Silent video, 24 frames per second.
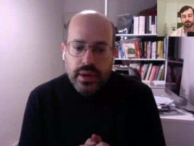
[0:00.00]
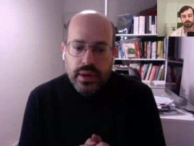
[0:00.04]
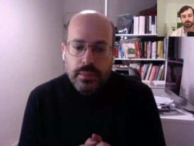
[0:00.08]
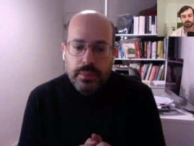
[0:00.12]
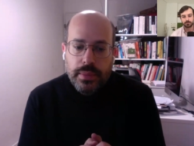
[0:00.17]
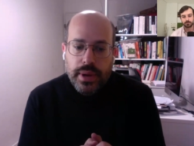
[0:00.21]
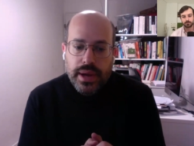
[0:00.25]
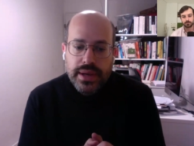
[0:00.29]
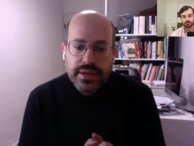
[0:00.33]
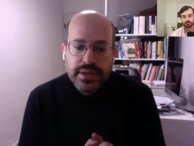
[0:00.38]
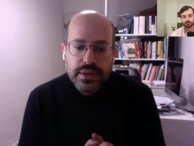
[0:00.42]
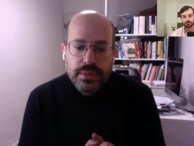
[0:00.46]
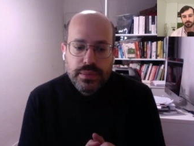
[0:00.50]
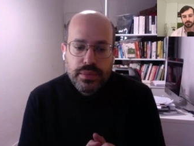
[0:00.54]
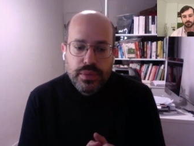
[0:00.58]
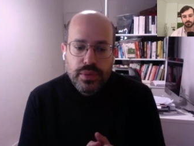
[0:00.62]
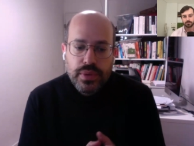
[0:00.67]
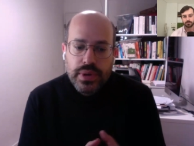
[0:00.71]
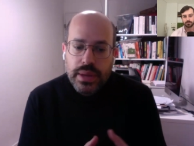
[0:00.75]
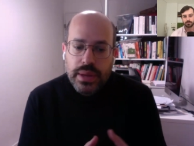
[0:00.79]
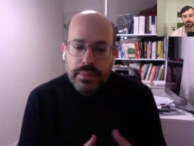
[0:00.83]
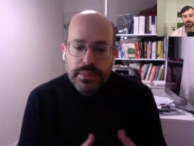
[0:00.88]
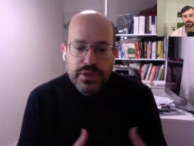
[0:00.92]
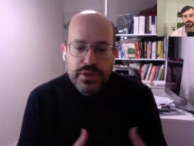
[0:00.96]
par exemple,
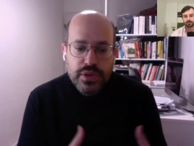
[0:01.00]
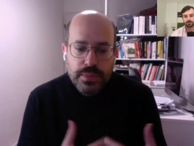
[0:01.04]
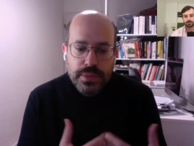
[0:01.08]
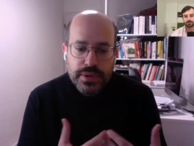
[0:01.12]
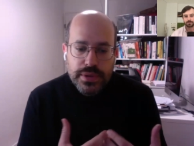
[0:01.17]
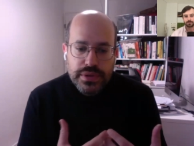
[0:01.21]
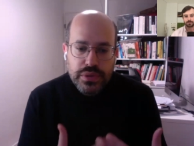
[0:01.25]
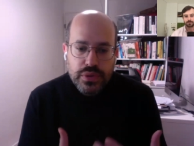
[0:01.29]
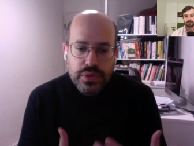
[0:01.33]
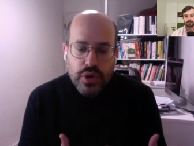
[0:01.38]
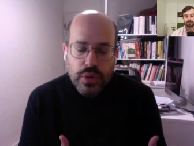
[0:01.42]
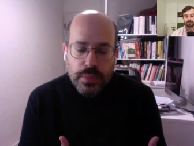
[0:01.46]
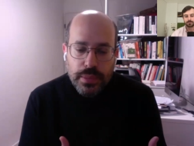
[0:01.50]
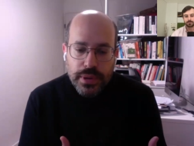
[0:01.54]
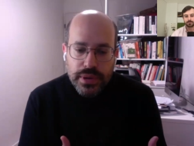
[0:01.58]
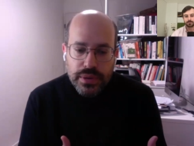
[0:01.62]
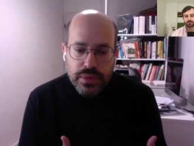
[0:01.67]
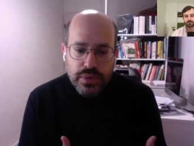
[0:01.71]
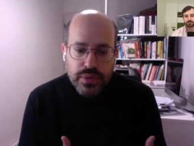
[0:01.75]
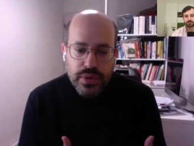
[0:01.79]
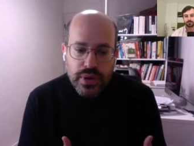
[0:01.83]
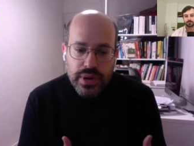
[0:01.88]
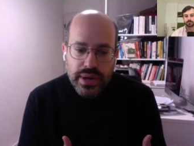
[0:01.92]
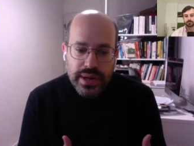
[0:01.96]
la mise en place d'une campagne
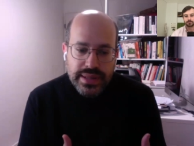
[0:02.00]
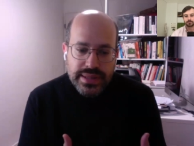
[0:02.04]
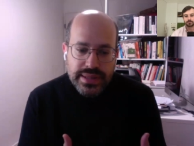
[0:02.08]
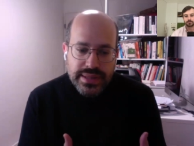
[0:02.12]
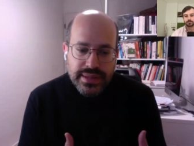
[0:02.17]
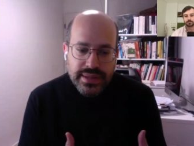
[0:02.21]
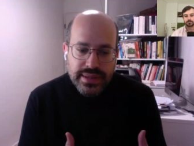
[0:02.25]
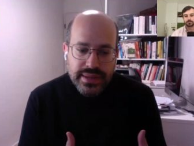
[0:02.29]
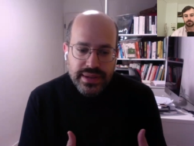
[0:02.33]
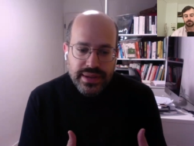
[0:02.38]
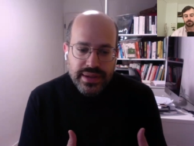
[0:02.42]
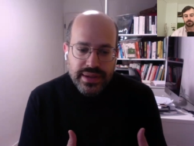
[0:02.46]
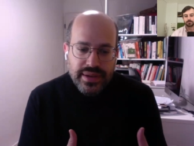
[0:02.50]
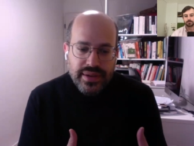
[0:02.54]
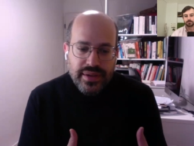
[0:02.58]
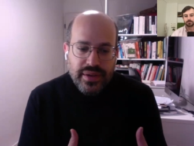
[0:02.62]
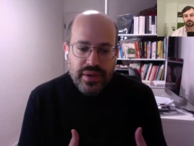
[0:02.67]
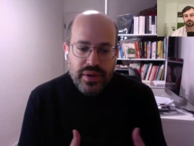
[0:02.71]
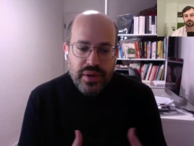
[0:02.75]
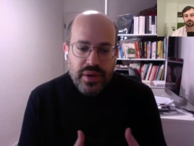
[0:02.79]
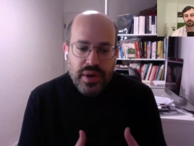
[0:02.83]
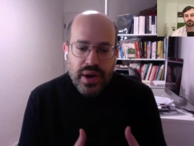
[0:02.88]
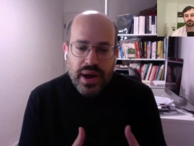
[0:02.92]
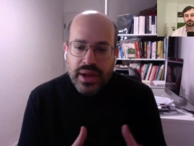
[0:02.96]
Google Ads,
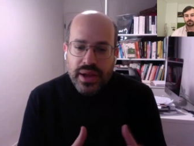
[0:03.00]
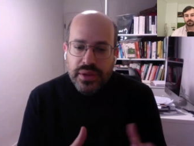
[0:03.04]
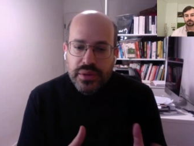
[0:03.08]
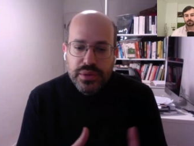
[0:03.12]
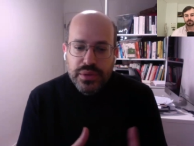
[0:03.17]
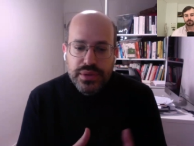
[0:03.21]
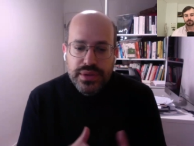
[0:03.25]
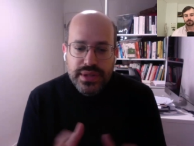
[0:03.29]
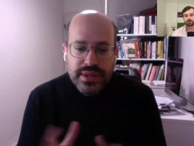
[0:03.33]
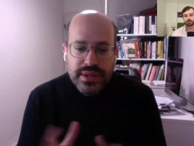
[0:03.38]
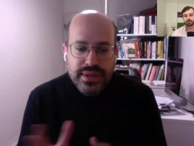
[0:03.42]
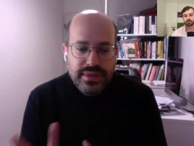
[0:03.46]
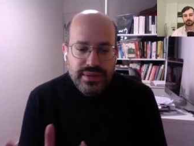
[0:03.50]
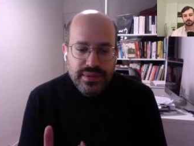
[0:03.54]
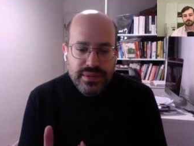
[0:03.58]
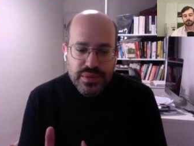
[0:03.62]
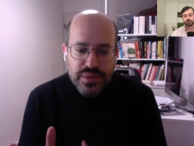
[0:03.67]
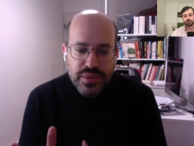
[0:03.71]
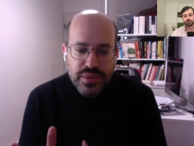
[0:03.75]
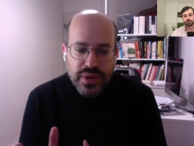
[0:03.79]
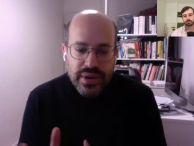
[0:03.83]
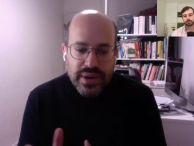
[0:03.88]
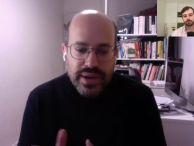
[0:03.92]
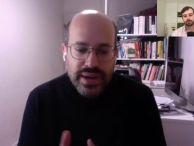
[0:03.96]
euh, un audit
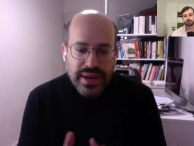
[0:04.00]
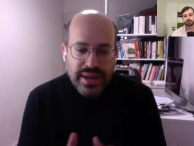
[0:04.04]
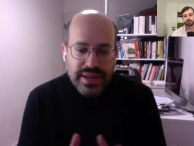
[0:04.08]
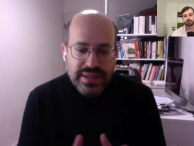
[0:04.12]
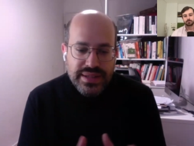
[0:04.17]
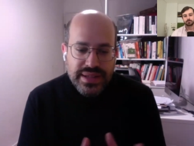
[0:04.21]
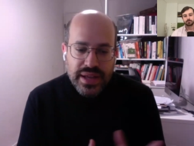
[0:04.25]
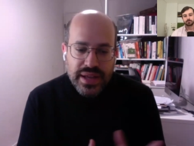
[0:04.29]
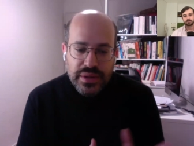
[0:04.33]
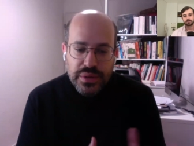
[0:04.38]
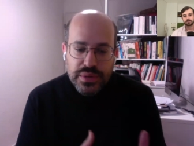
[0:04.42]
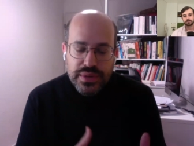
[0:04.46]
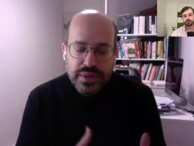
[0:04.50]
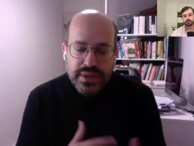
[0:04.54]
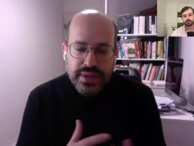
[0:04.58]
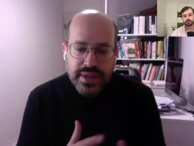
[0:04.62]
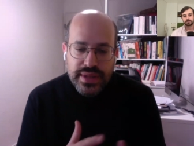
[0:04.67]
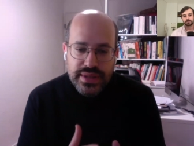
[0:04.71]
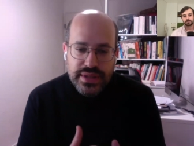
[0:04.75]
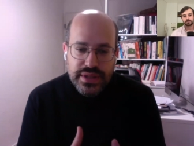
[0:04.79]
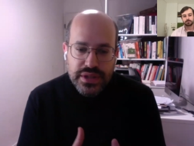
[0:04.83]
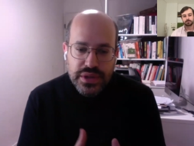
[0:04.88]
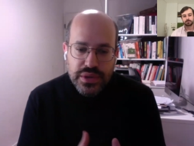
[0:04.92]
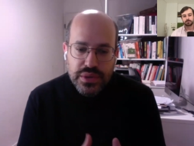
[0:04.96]
Google Ads, un
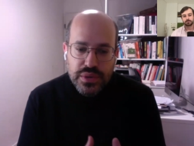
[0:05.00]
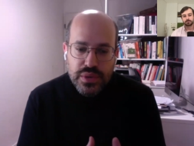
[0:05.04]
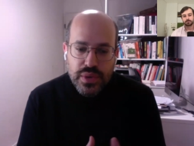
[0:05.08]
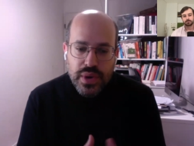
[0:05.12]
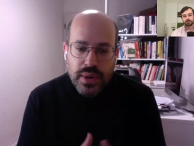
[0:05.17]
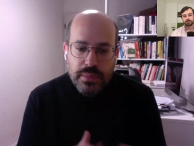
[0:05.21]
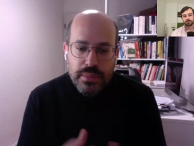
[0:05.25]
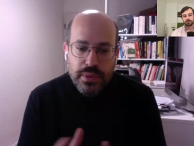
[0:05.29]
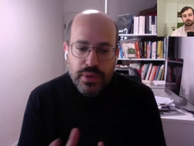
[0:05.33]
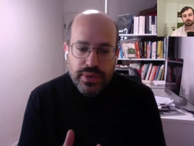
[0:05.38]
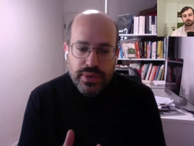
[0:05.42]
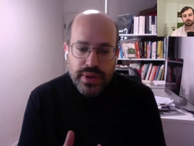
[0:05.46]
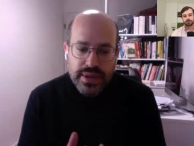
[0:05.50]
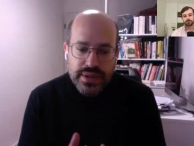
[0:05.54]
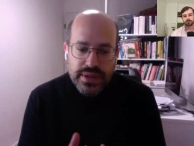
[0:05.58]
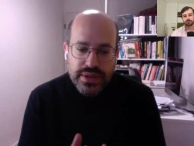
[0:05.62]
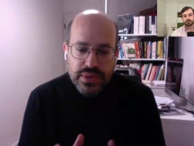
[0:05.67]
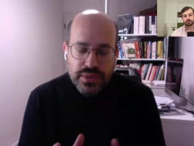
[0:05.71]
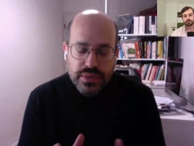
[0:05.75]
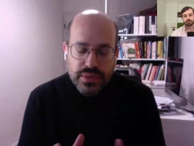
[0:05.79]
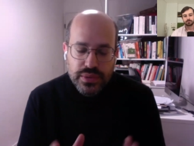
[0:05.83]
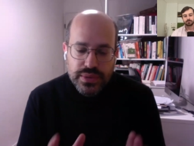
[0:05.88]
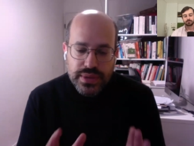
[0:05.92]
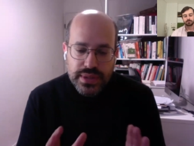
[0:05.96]
audit SEO, un plan
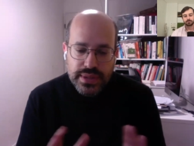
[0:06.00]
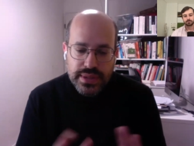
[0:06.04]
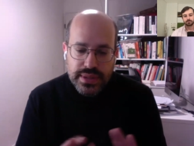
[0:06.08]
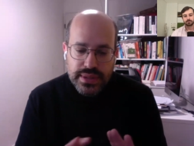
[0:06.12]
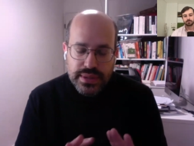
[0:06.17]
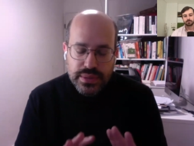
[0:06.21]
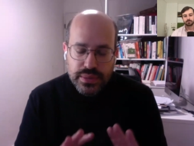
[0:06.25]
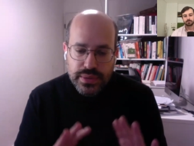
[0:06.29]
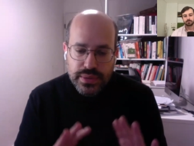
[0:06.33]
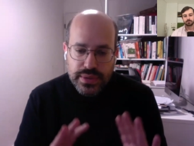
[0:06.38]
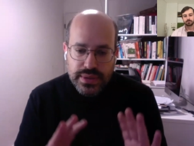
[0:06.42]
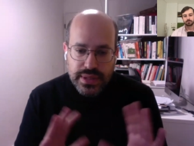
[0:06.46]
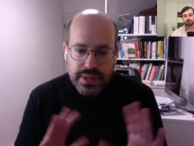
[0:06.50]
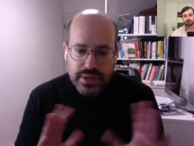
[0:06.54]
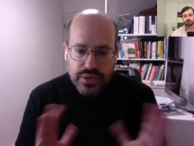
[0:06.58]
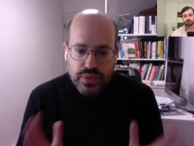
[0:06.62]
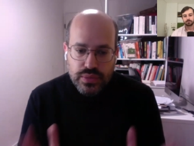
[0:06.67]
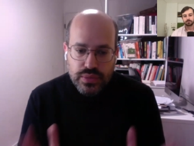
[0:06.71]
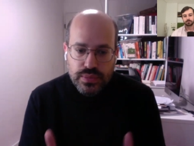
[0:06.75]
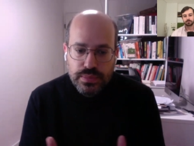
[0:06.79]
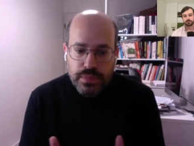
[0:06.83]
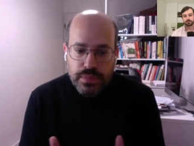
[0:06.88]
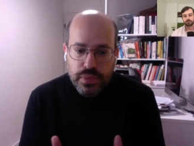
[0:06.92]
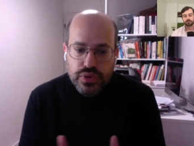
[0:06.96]
d'action. Donc ça, ce sont des
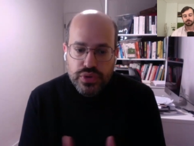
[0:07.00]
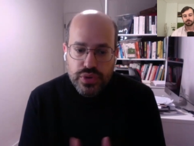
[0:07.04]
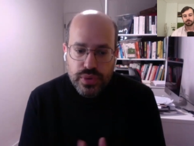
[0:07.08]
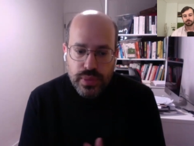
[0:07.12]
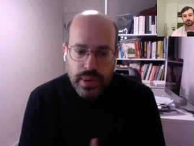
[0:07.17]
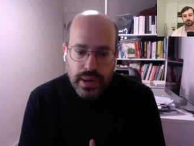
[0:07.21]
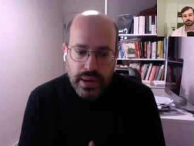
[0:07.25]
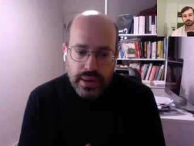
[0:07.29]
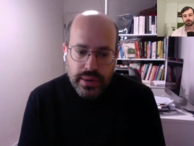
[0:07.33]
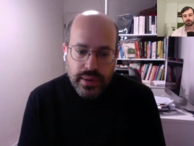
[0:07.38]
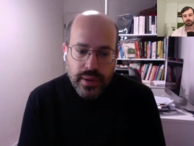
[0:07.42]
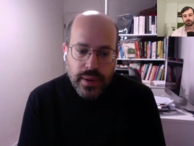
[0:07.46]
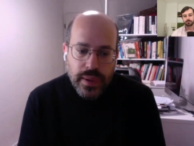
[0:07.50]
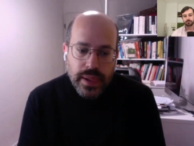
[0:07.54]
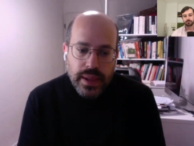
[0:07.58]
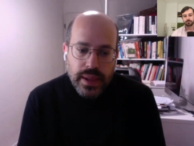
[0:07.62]
actions ponctuelles.